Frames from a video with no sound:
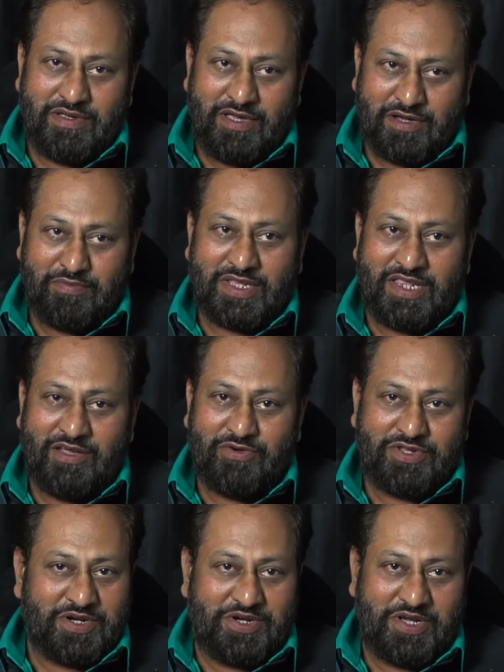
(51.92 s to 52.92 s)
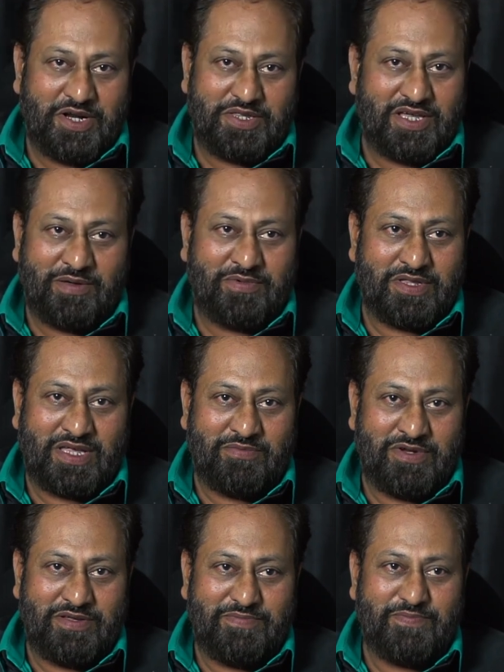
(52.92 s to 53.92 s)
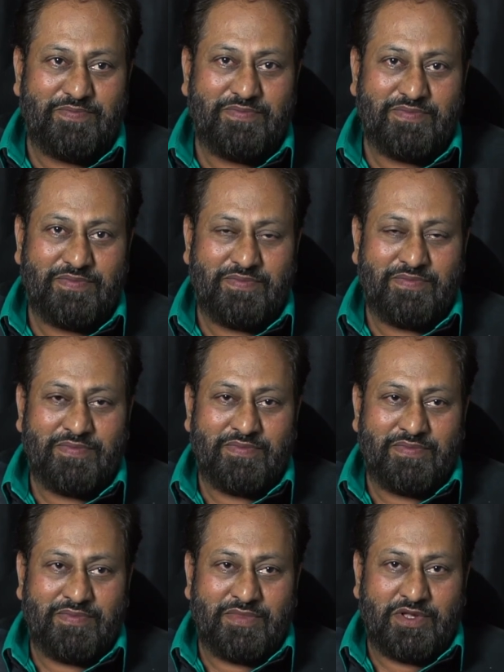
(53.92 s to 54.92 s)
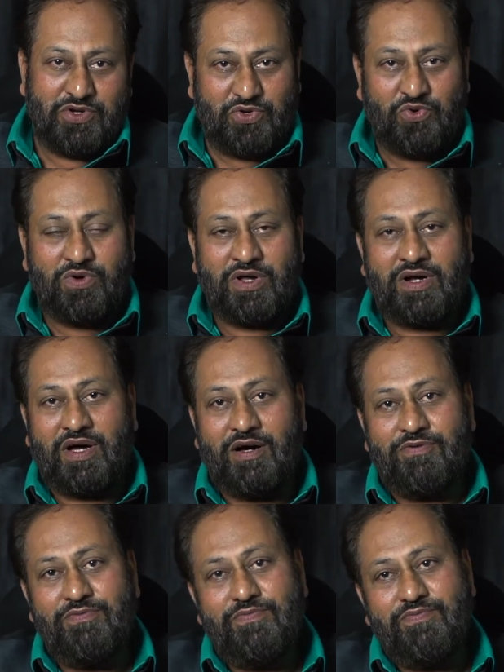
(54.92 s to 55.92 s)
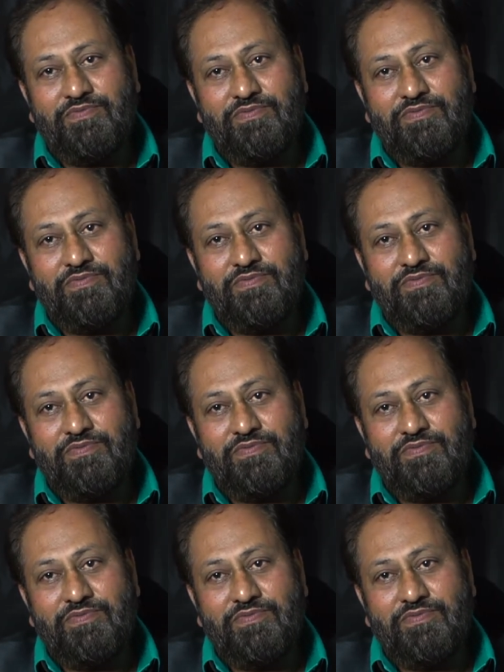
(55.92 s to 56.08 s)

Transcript: एक मतले और चंद शेर से आपके सामने शुरू कर रहा हूँ